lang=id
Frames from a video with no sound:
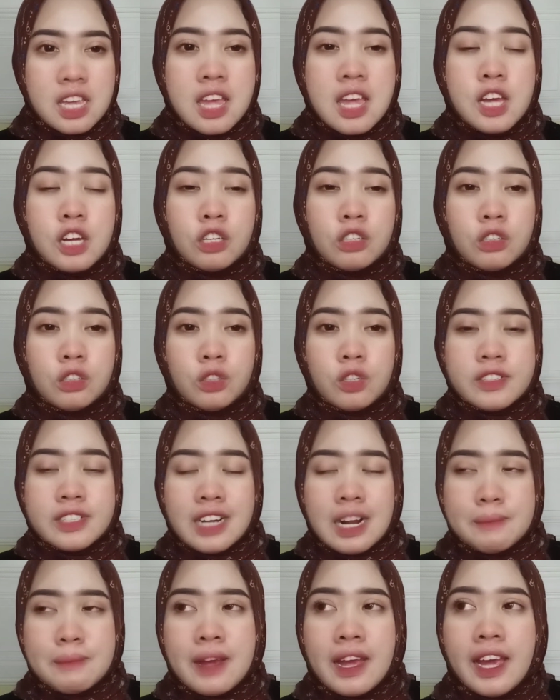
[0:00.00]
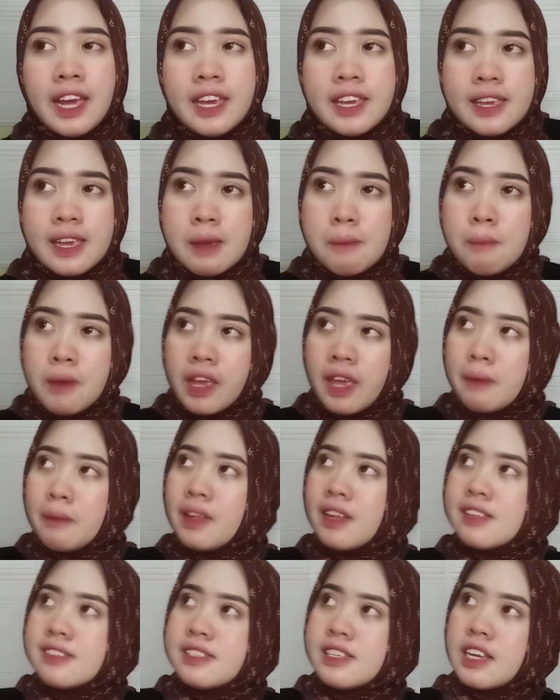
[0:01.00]
untuk cara pakainya bagaimana
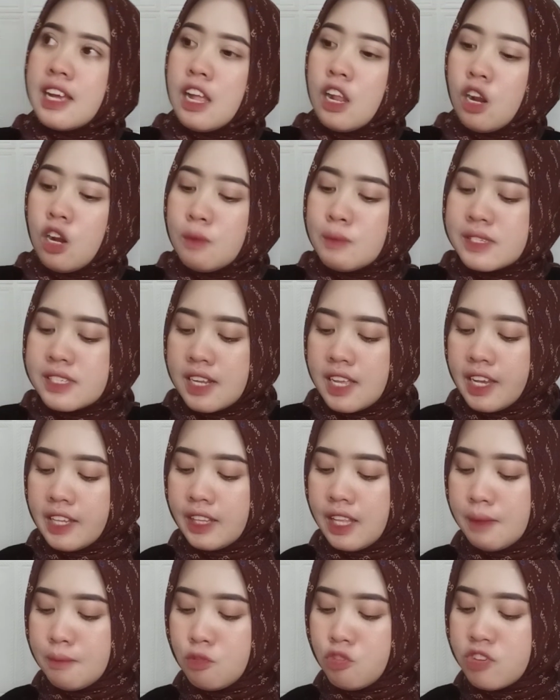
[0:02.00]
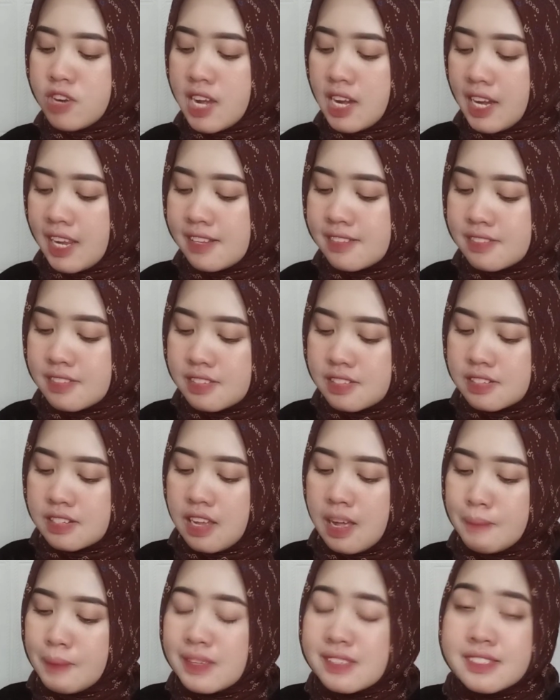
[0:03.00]
sih kak kalau misalnya kita menggunakan
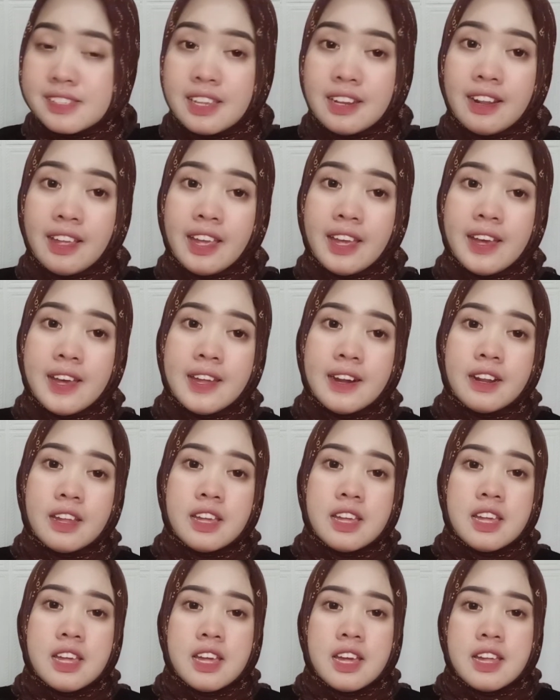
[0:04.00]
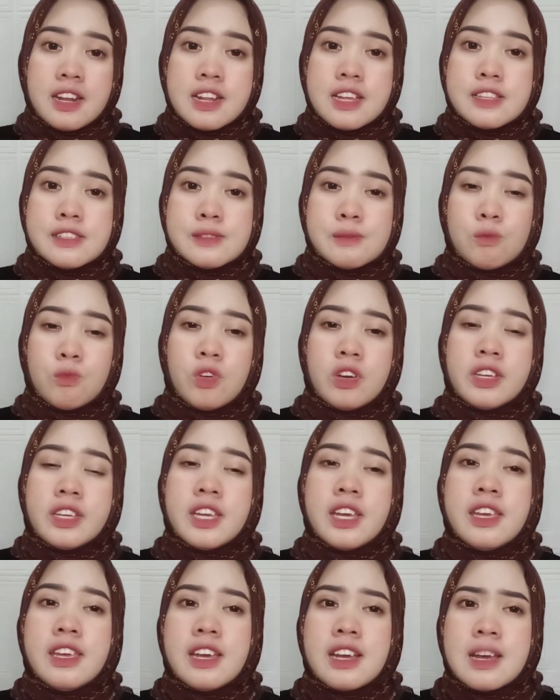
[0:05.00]
apa skincare dan ya, semuanya
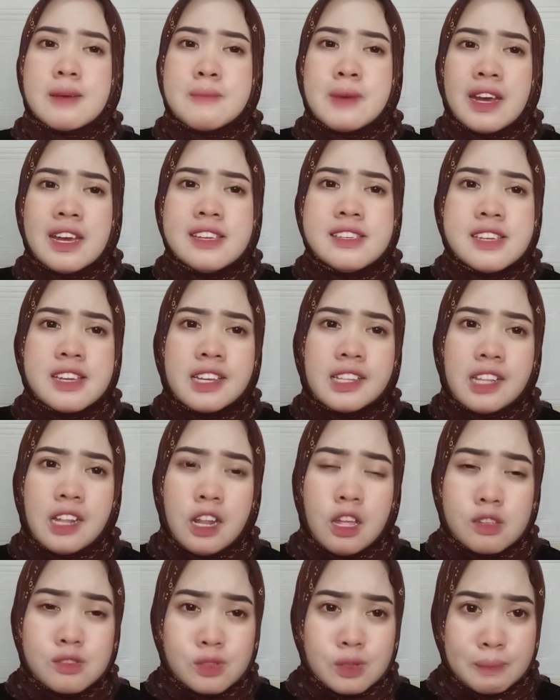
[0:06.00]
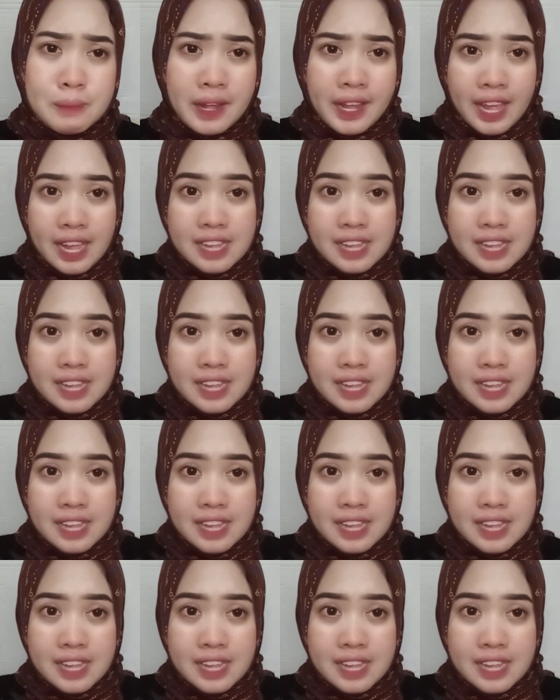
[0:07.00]
ya gampang aja kita langsung pakai aja